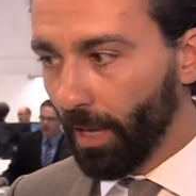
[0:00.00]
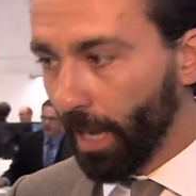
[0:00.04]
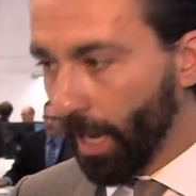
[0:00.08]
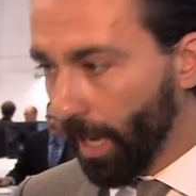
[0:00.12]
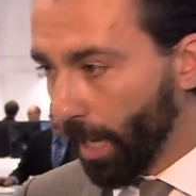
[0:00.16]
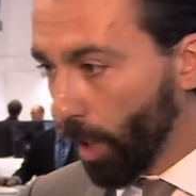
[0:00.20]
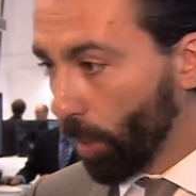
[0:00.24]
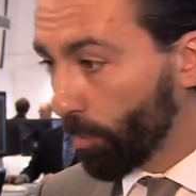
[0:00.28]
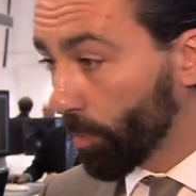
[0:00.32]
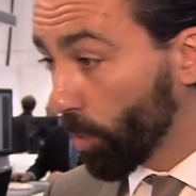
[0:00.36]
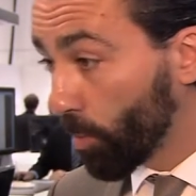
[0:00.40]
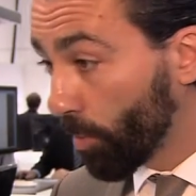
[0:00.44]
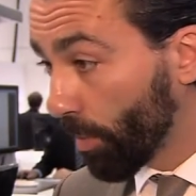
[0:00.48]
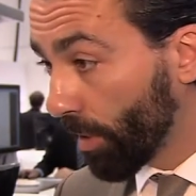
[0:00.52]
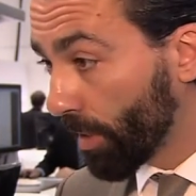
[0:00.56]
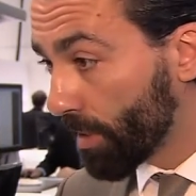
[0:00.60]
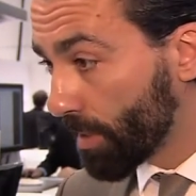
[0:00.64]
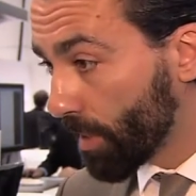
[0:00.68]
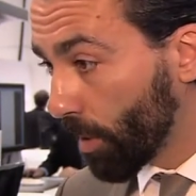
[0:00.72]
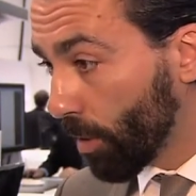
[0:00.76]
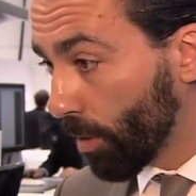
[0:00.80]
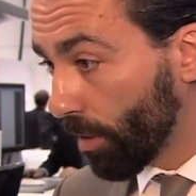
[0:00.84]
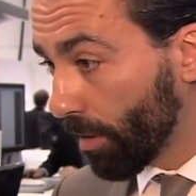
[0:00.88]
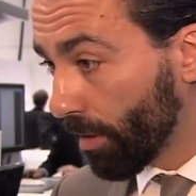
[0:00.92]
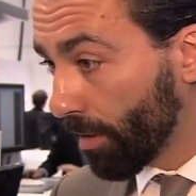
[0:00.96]
Erlaubt
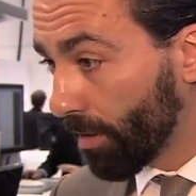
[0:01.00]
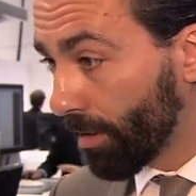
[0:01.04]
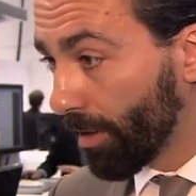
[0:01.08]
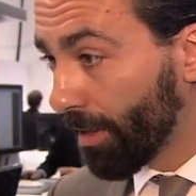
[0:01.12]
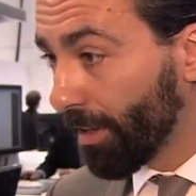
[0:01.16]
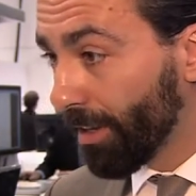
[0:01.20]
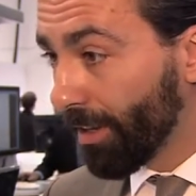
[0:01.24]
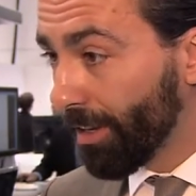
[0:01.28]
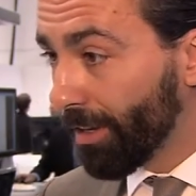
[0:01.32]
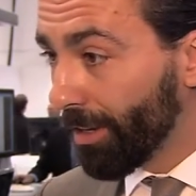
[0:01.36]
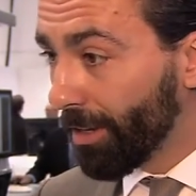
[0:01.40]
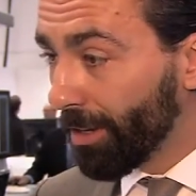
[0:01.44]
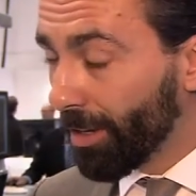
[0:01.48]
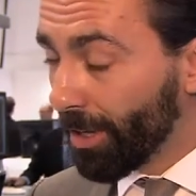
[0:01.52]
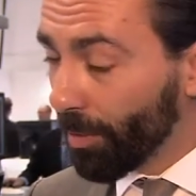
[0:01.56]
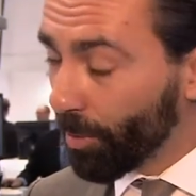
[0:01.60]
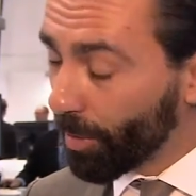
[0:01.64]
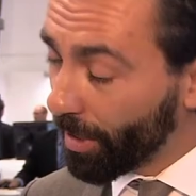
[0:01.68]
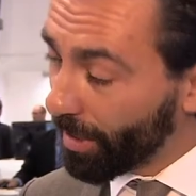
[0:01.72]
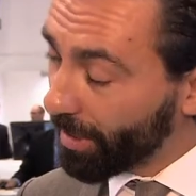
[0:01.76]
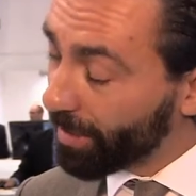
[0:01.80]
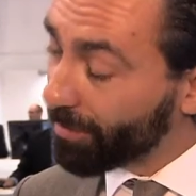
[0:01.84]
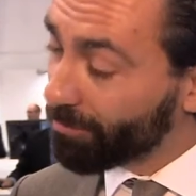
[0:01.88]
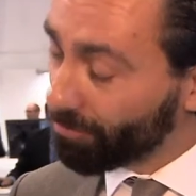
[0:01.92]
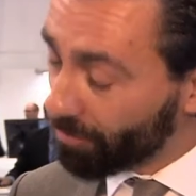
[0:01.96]
übrigens auch
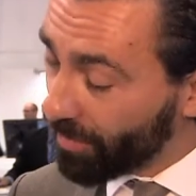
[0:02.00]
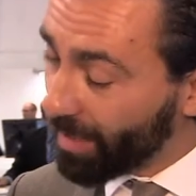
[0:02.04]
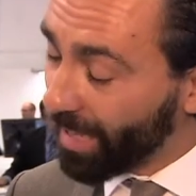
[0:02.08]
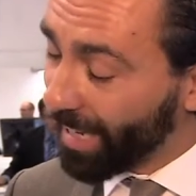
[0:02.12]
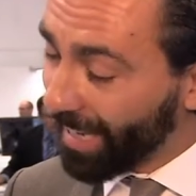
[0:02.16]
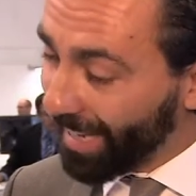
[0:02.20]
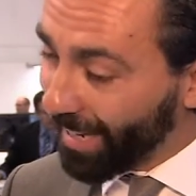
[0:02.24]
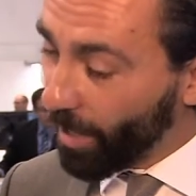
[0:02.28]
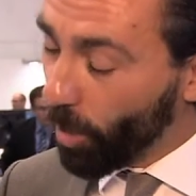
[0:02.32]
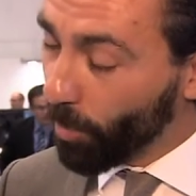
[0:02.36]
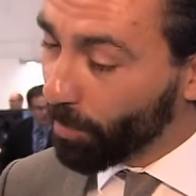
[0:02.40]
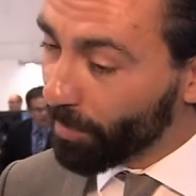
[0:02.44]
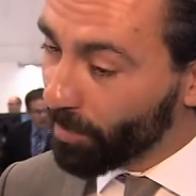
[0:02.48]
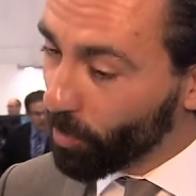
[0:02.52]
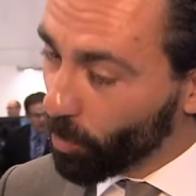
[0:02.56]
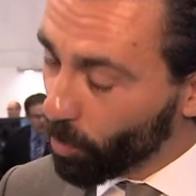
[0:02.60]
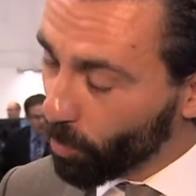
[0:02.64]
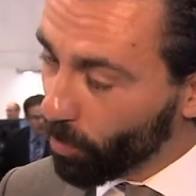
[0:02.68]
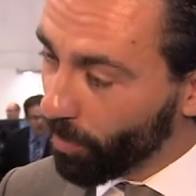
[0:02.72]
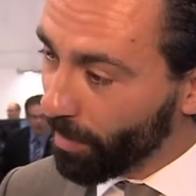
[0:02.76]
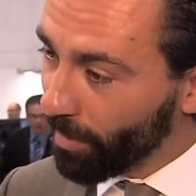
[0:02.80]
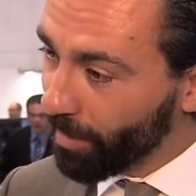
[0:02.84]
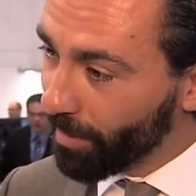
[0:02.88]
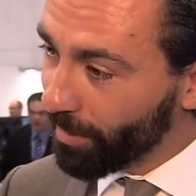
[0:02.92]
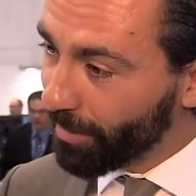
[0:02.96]
oder erlaubt
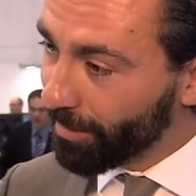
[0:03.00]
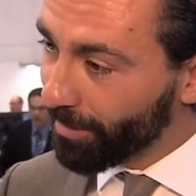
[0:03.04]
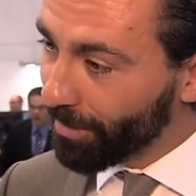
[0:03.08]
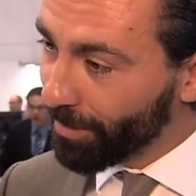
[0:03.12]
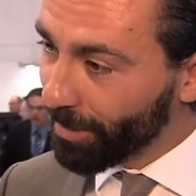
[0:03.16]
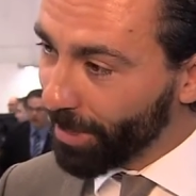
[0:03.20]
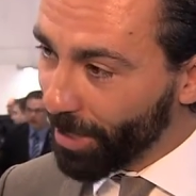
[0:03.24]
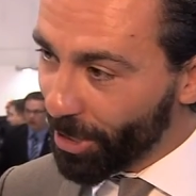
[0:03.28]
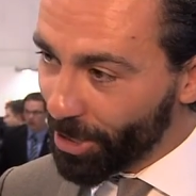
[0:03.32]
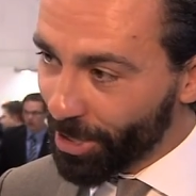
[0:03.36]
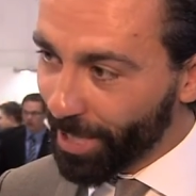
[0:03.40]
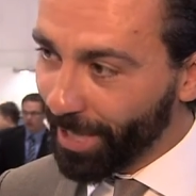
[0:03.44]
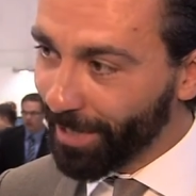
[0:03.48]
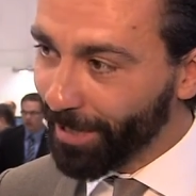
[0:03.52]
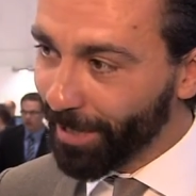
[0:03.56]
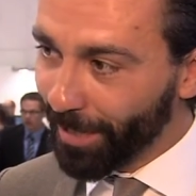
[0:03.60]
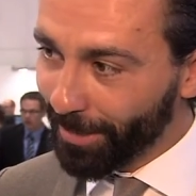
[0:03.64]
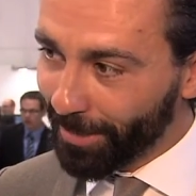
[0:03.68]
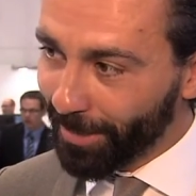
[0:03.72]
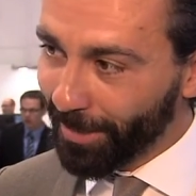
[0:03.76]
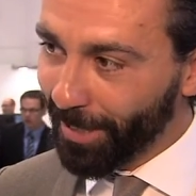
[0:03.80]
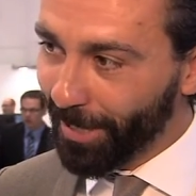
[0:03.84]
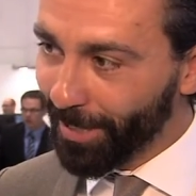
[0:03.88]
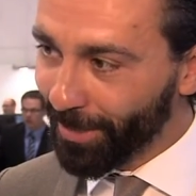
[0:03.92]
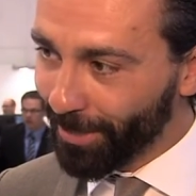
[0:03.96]
nur der
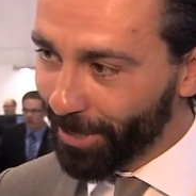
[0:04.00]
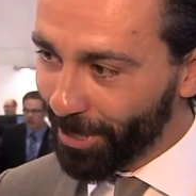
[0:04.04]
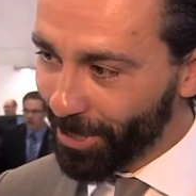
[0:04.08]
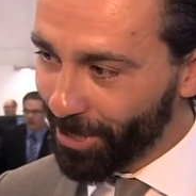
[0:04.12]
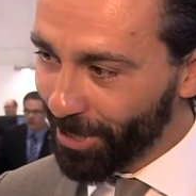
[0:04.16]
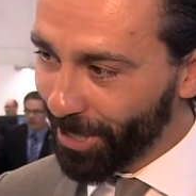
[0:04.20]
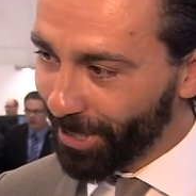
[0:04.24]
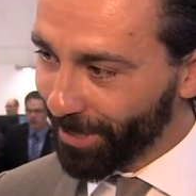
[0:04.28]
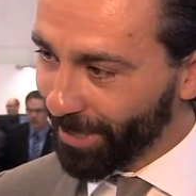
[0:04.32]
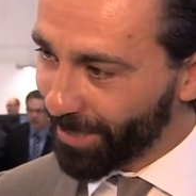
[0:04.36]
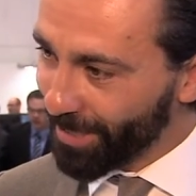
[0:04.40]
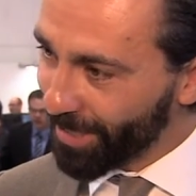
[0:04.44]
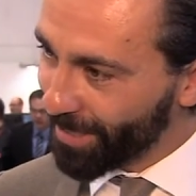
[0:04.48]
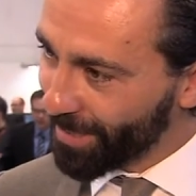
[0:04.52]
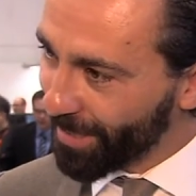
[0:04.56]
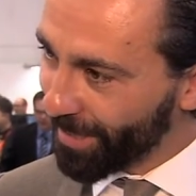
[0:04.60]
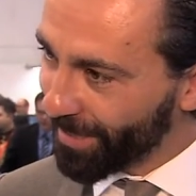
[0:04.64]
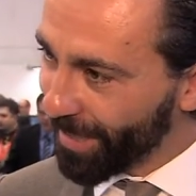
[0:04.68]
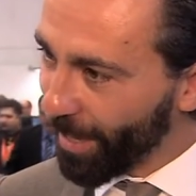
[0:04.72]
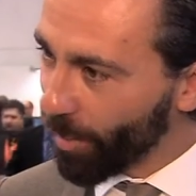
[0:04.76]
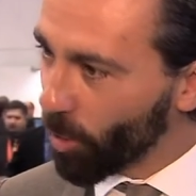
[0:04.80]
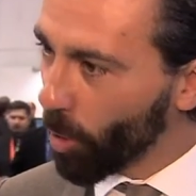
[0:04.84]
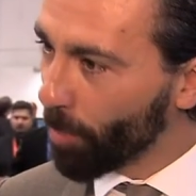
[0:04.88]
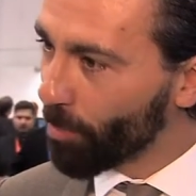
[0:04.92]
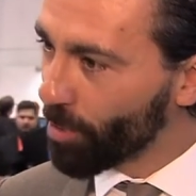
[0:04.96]
Standard, der dahinter steckt. Das heißt, der
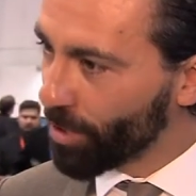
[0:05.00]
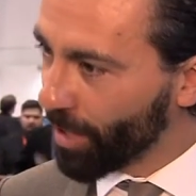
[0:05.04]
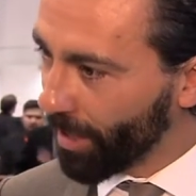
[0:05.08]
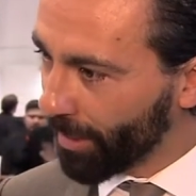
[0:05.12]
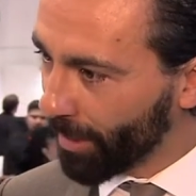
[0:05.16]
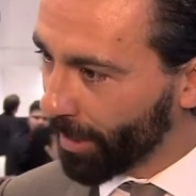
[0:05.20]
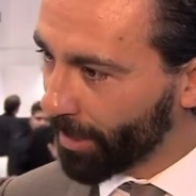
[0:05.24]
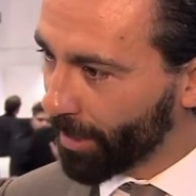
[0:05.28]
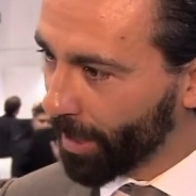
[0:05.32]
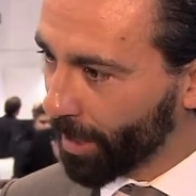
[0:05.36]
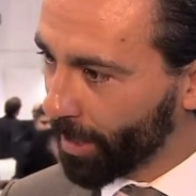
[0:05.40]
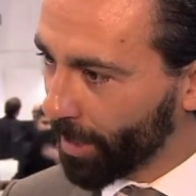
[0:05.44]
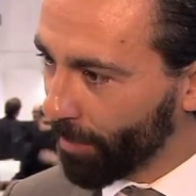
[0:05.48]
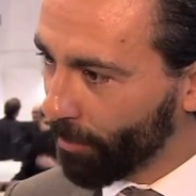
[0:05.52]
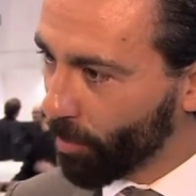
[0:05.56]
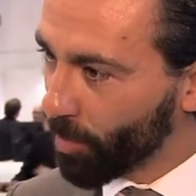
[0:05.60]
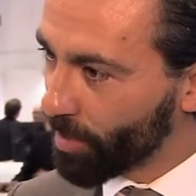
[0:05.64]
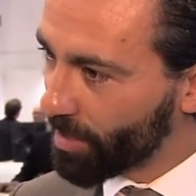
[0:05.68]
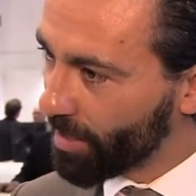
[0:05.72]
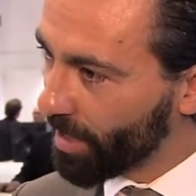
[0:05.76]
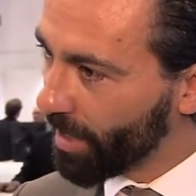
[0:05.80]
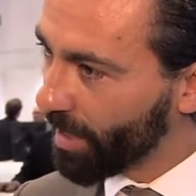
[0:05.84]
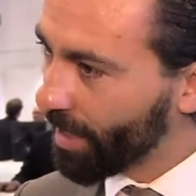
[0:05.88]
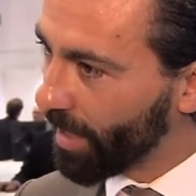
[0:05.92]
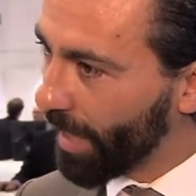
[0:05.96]
DICOM-Standard, an dem
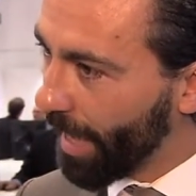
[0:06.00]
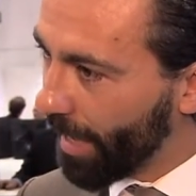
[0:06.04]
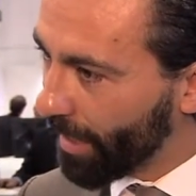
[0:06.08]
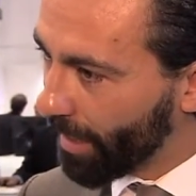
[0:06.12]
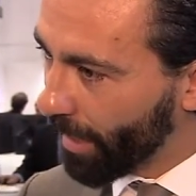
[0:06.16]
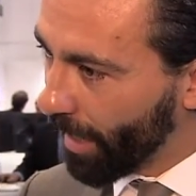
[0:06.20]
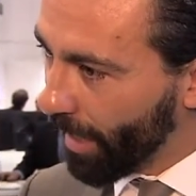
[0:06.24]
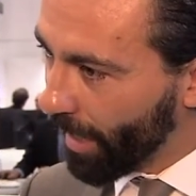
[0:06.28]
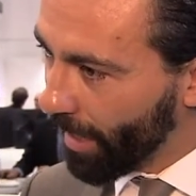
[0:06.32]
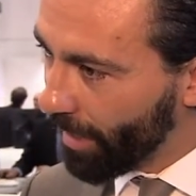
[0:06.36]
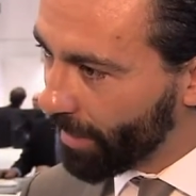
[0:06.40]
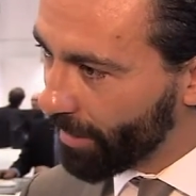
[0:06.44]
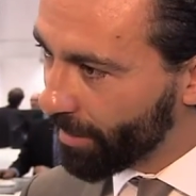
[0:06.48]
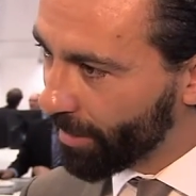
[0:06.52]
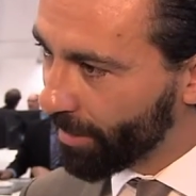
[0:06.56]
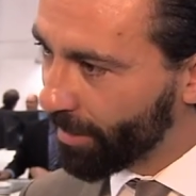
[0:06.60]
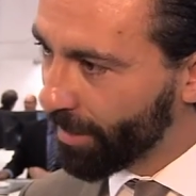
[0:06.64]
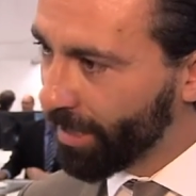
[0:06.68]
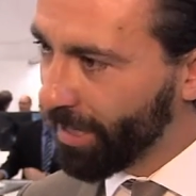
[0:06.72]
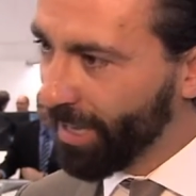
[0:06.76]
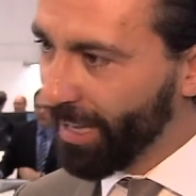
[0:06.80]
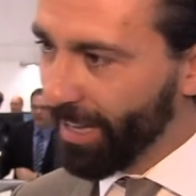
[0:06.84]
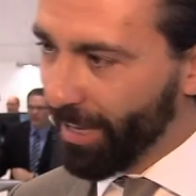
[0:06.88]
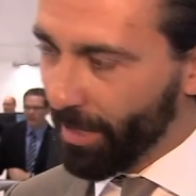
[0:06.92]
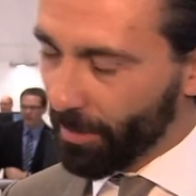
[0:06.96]
wir sehr eng
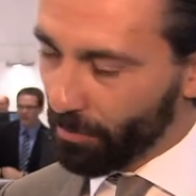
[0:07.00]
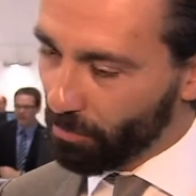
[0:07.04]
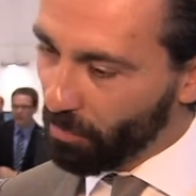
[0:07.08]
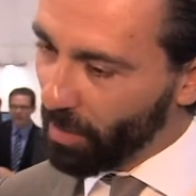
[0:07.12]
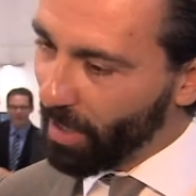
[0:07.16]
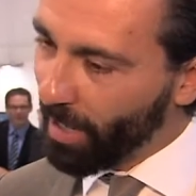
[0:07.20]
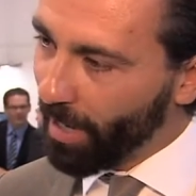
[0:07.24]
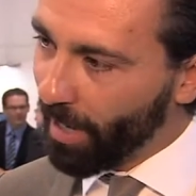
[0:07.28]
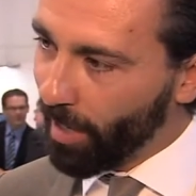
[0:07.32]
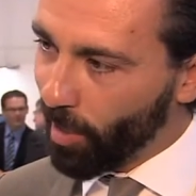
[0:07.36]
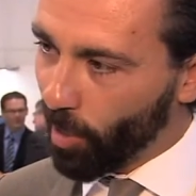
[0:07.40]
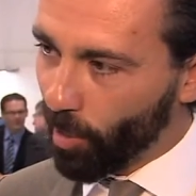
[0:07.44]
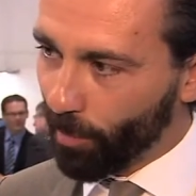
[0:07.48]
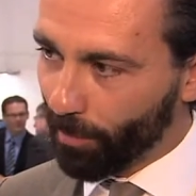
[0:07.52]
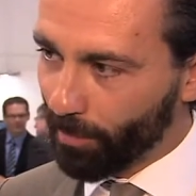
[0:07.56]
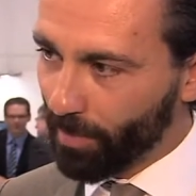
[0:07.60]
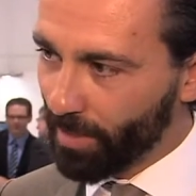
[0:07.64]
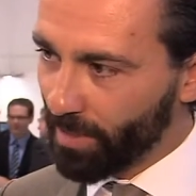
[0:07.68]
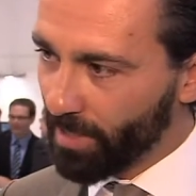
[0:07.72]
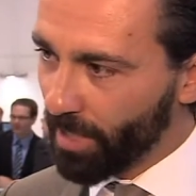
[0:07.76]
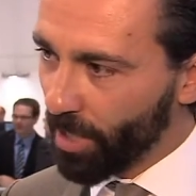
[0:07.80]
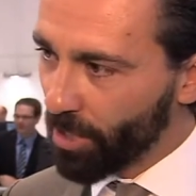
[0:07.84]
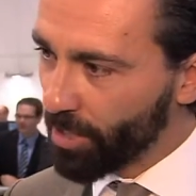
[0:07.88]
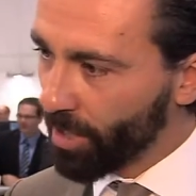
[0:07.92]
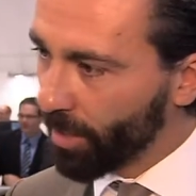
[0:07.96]
halten, der erlaubt
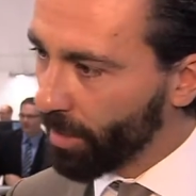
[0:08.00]
sehr